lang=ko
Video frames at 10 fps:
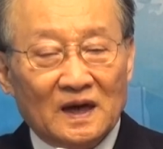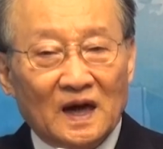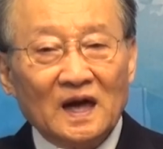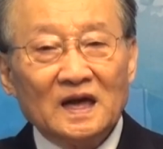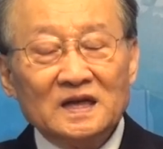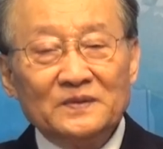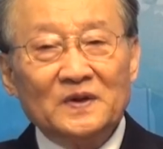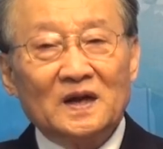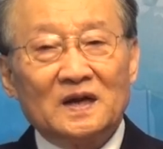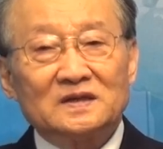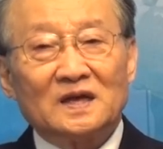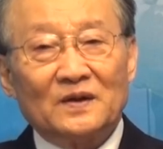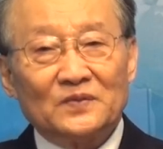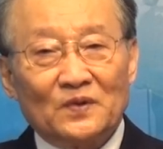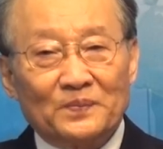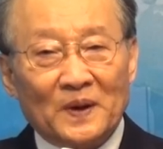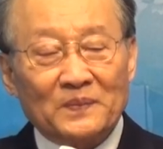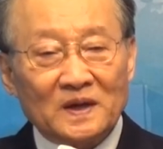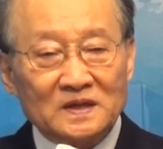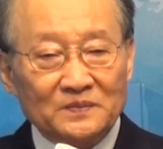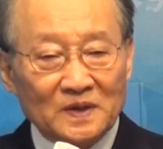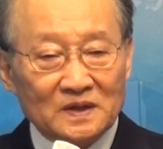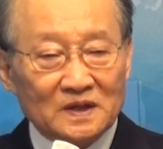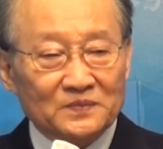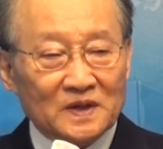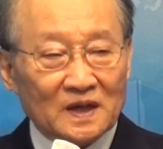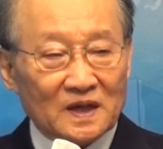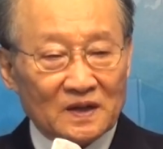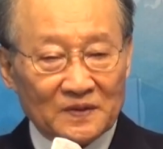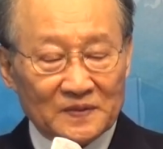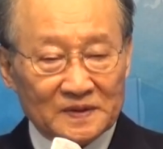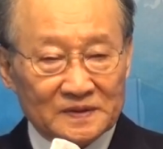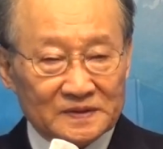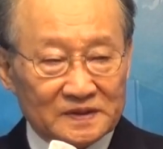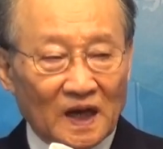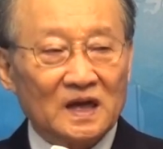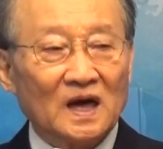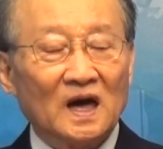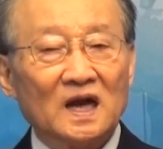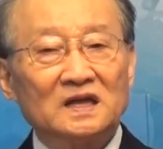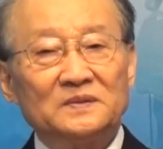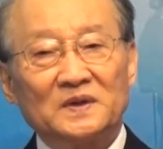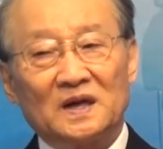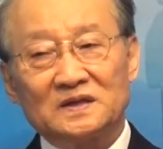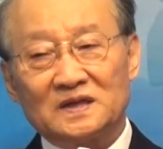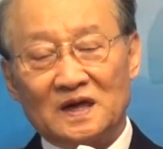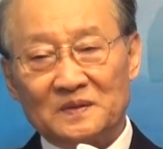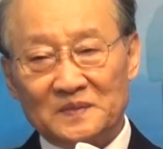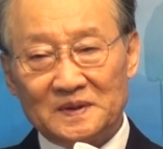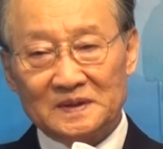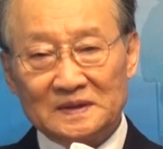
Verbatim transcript: 하나님이라는 사람도 180명이 넘다는 자기가 하나님이라는 사람